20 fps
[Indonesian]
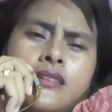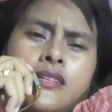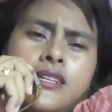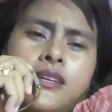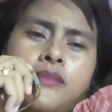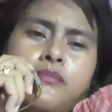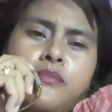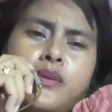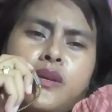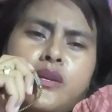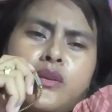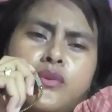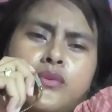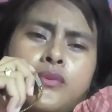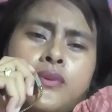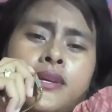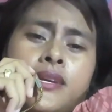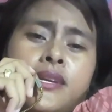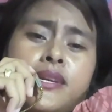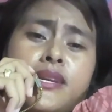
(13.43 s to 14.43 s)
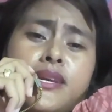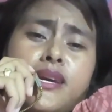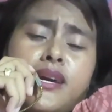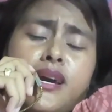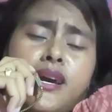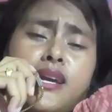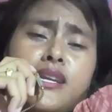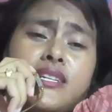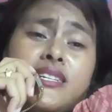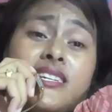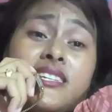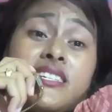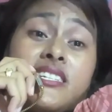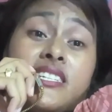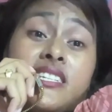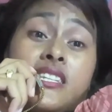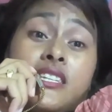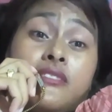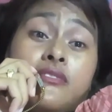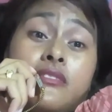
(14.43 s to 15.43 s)
dipenuhi dengan
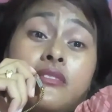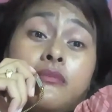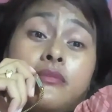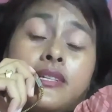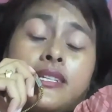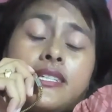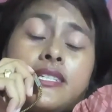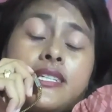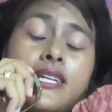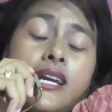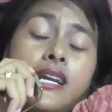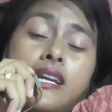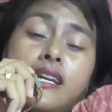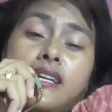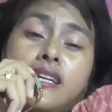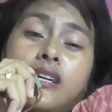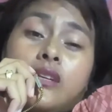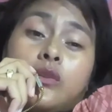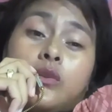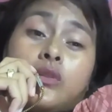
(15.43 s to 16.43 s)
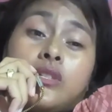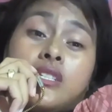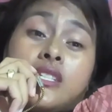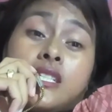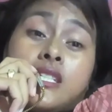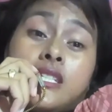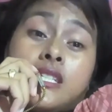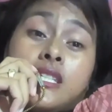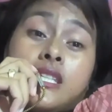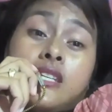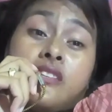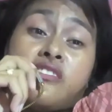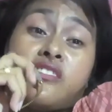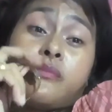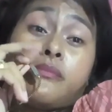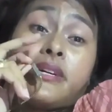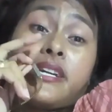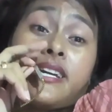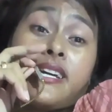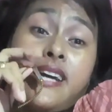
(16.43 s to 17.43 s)
CCTV berjalan atau
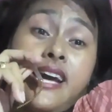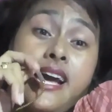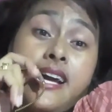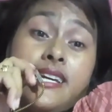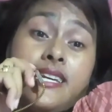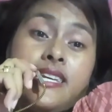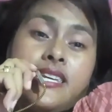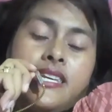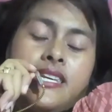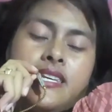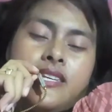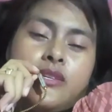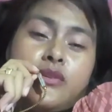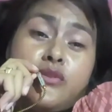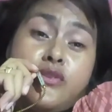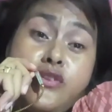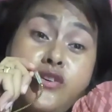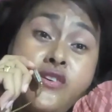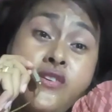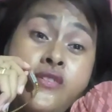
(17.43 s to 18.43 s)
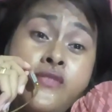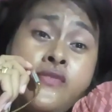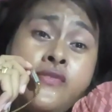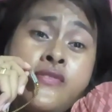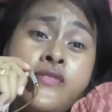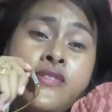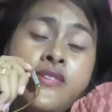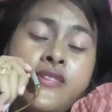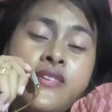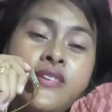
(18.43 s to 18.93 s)
CCTV berkaki, you know.